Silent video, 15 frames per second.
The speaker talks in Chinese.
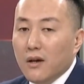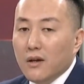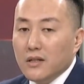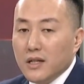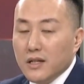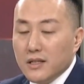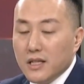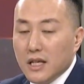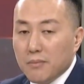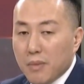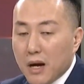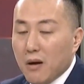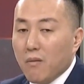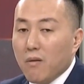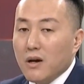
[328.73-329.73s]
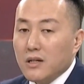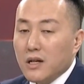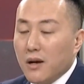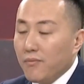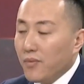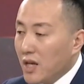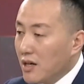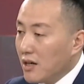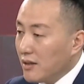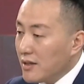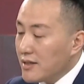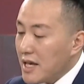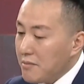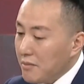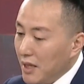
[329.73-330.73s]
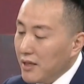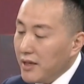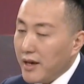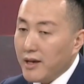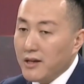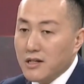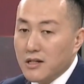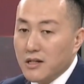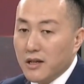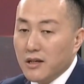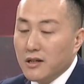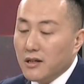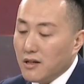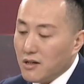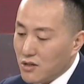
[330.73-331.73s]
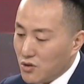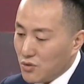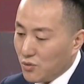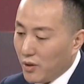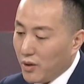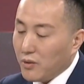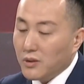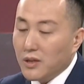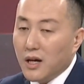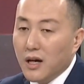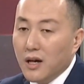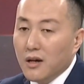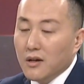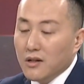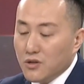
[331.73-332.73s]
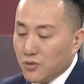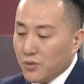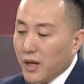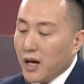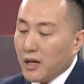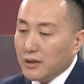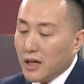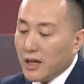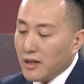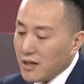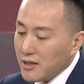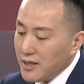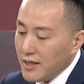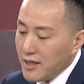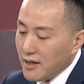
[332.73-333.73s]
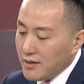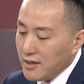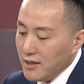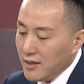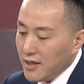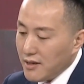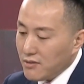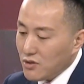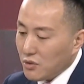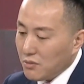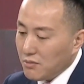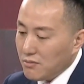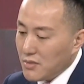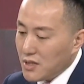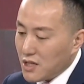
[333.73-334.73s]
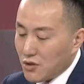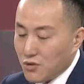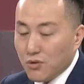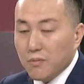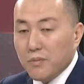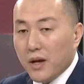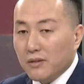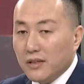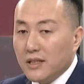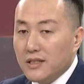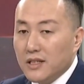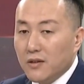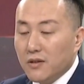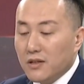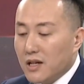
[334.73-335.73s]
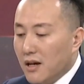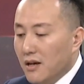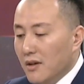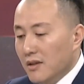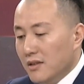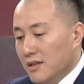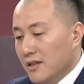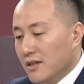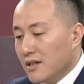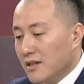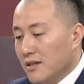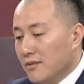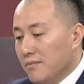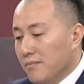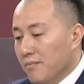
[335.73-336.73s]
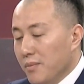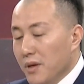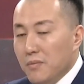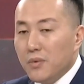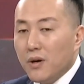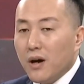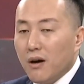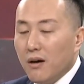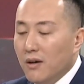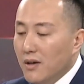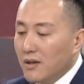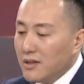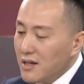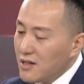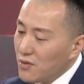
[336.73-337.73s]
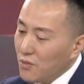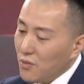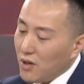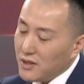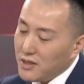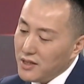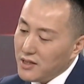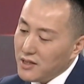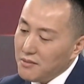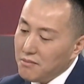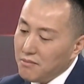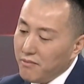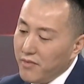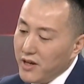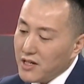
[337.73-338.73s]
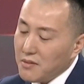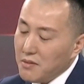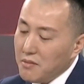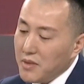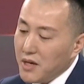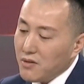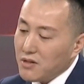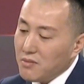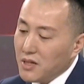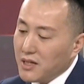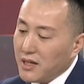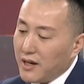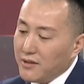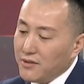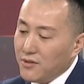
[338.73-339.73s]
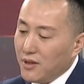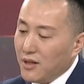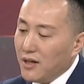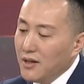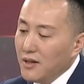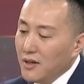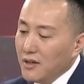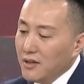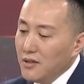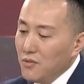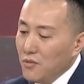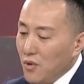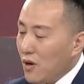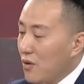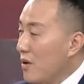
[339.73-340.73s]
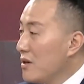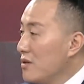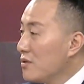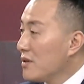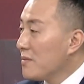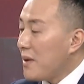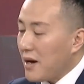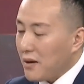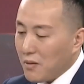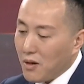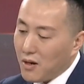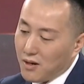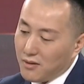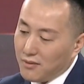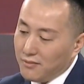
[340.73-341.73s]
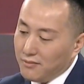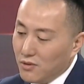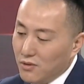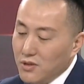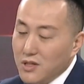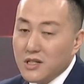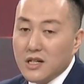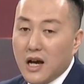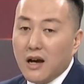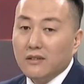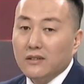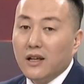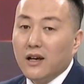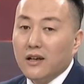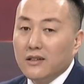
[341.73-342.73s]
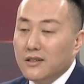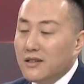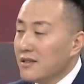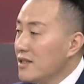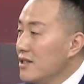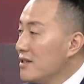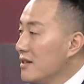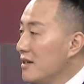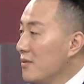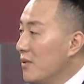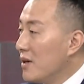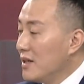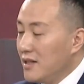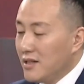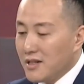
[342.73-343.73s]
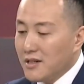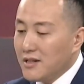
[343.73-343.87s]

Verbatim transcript: 这些板块上，可能在明年是一个主流的。主要的，然而现在今天从指数表现情况上，其实并不好。但是我其实为什么没有什么感觉呢？因为我关注的板块都是涨的。你像汽车，我一直